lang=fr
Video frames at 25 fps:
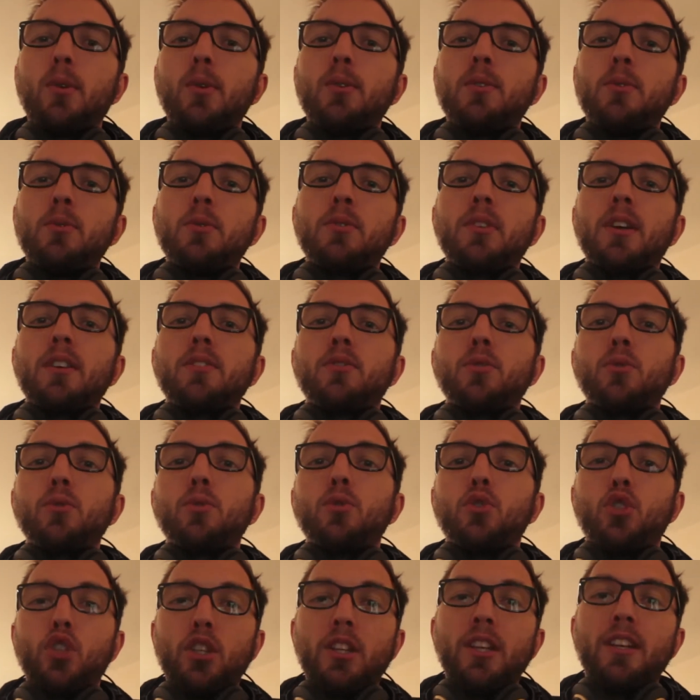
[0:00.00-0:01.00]
dans les illustrations
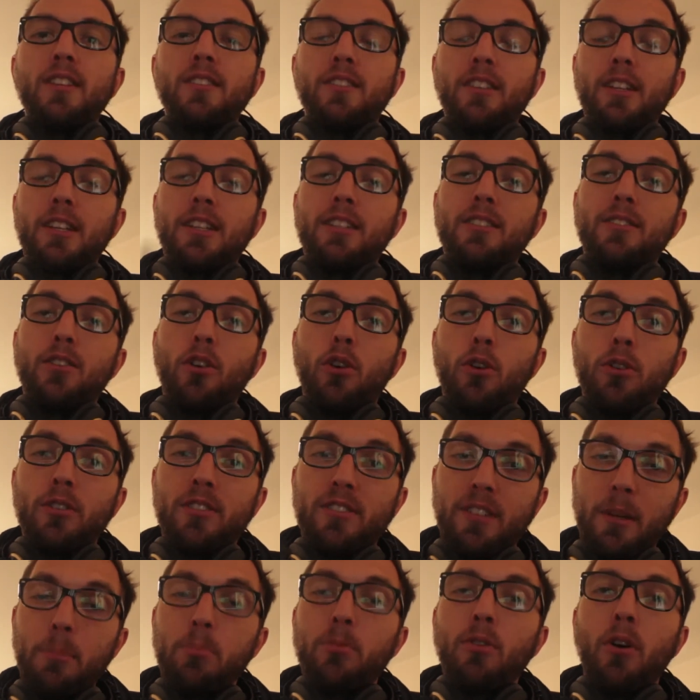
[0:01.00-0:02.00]
de GTA V qui sort en
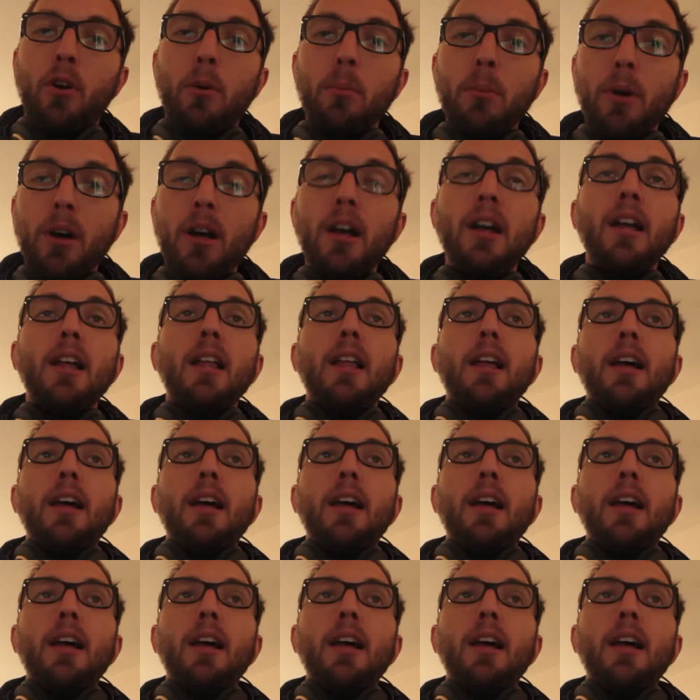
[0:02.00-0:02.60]
septembre.